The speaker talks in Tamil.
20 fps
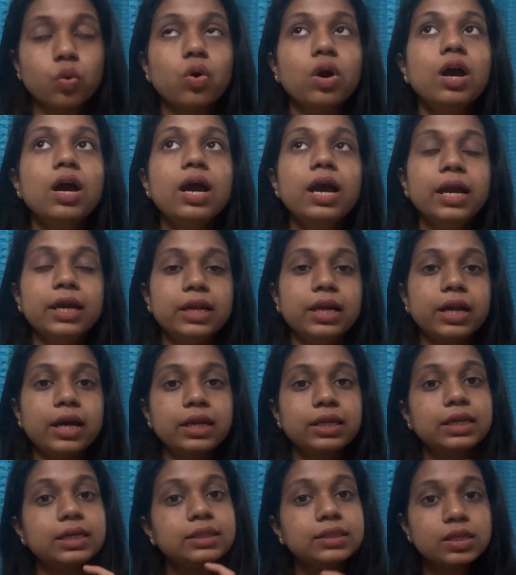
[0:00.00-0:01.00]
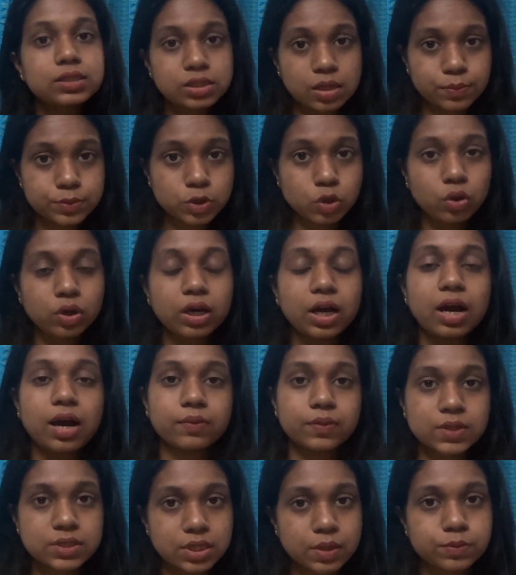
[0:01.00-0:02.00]
இல்லைனா எனக்கு இந்த ஸ்டெப் சொல்லுங்கள் அந்த
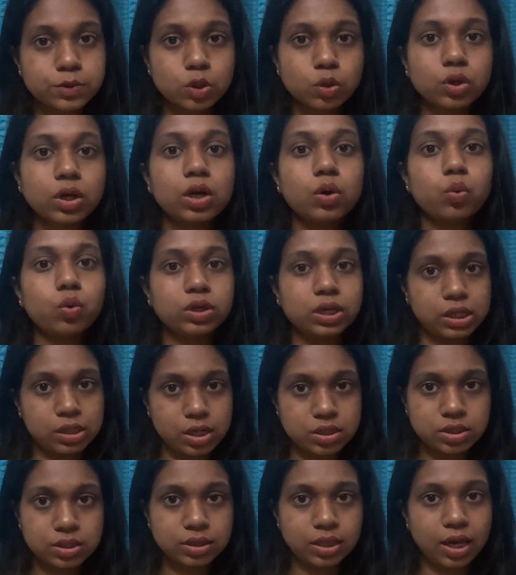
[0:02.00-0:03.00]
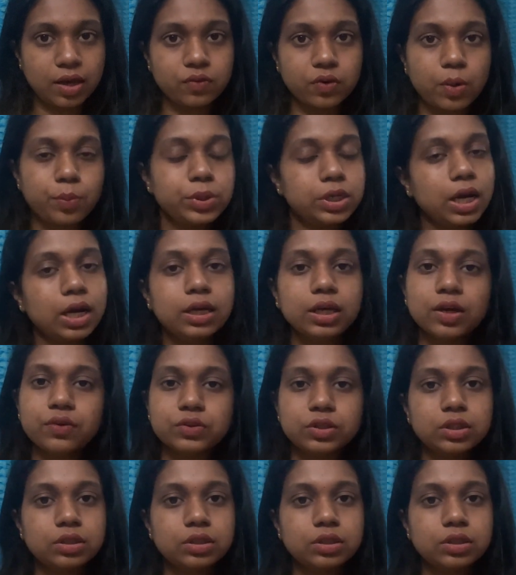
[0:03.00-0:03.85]
ஸ்டெப் சொல்லுங்கன்னு உங்களுக்கு ஏதாச்சும் தேவை அப்படின்னா நீங்கள் வந்து